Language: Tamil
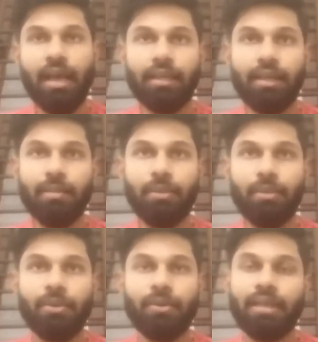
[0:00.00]

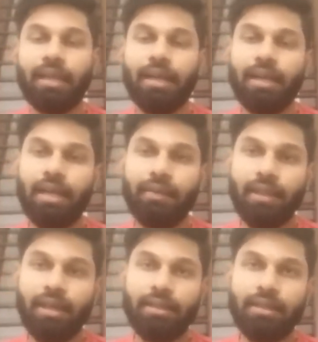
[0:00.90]
அதற்கப்புறம் இரண்டாவது
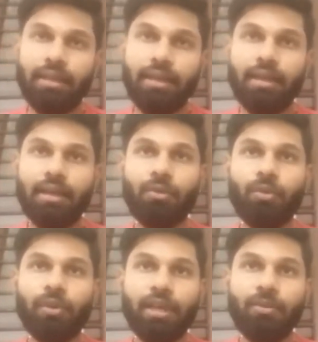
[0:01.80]
கருத்து என்னன்னா
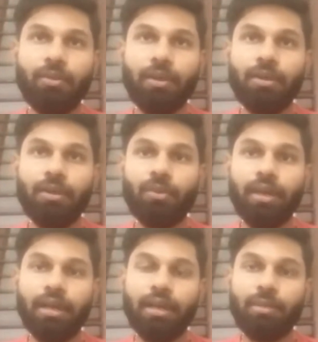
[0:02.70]
உயர் உயர்
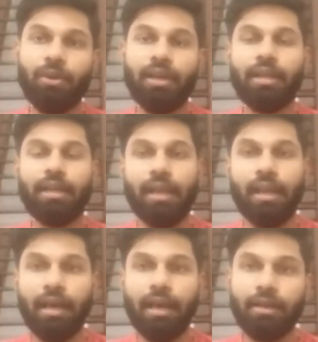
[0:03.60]
உயர்நலம் உடைய
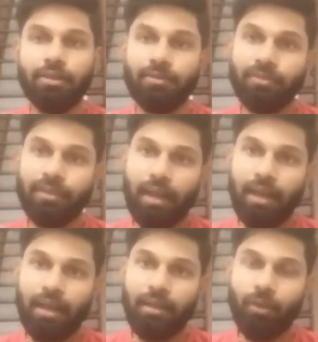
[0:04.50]
எல்லாருக்கும்
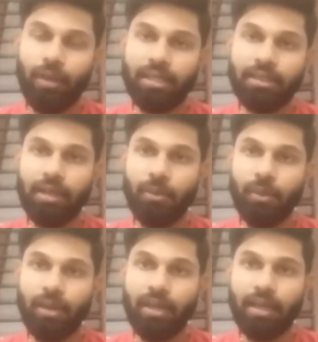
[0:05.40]
எல்லா உலகத்துல
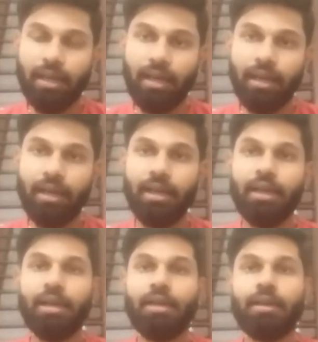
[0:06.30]
உள்ள எல்லா
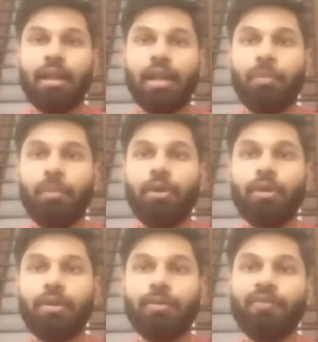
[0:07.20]
எல்லா
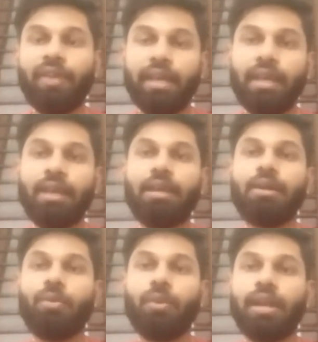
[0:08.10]
பொருள்களும் விடைய
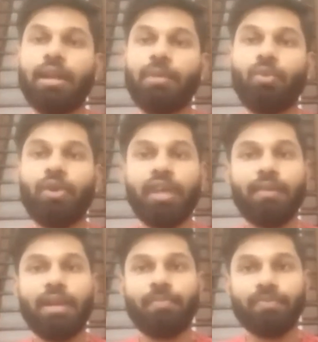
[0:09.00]
உயர்நலம்
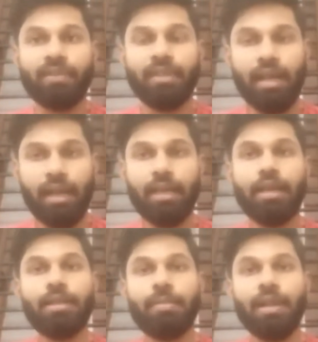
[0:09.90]
உடையவள் அன்னை
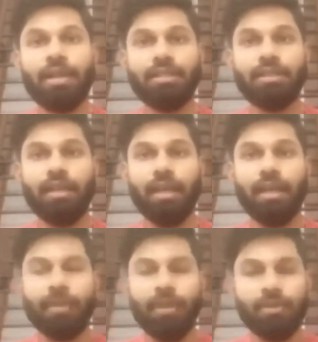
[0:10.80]
ஆதிபராசக்தி
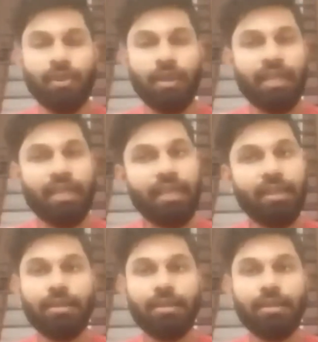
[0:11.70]
அப்படின்னு சொல்லிட்டு இரு